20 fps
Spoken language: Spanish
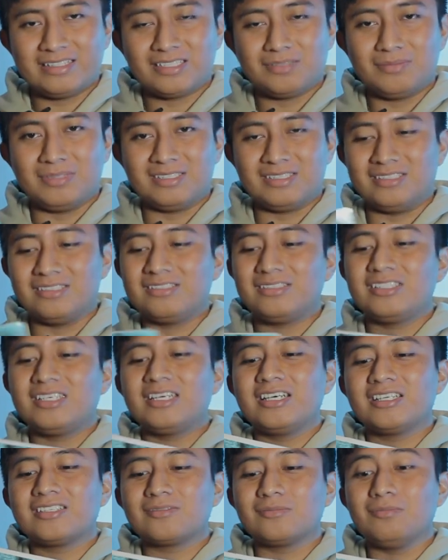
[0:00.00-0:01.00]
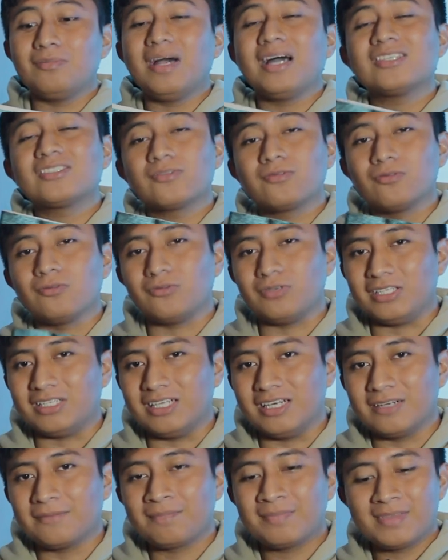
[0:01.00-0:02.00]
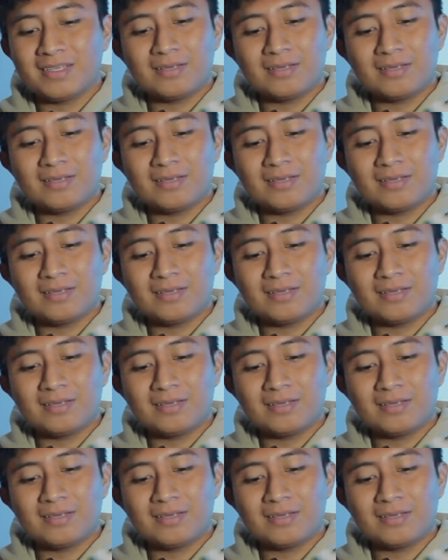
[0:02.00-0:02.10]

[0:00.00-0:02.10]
James sí es más fluida,